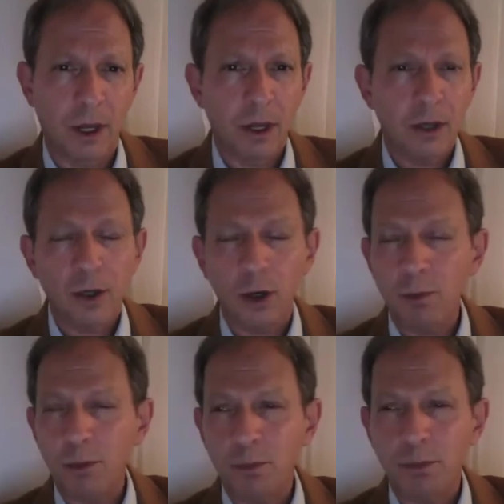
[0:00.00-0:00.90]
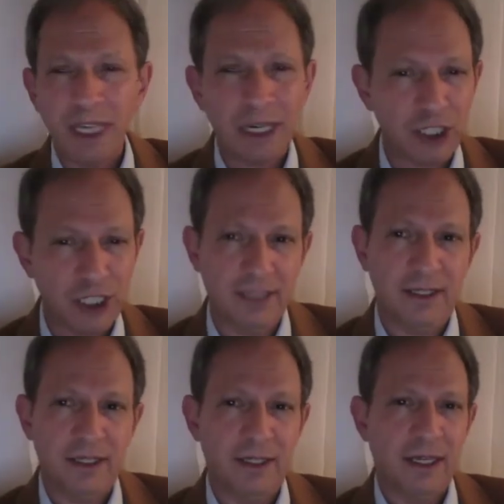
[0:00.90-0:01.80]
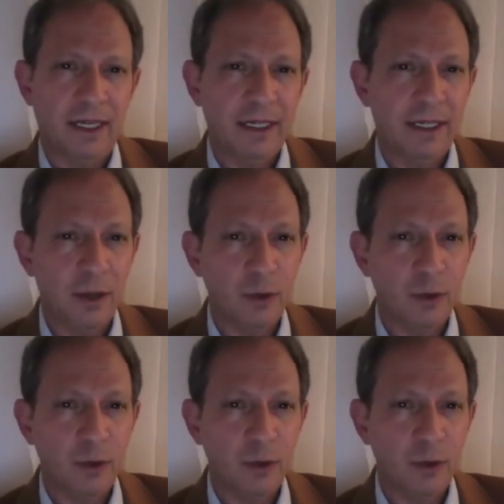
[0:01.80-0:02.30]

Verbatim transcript: Comme Pierre Janet, il a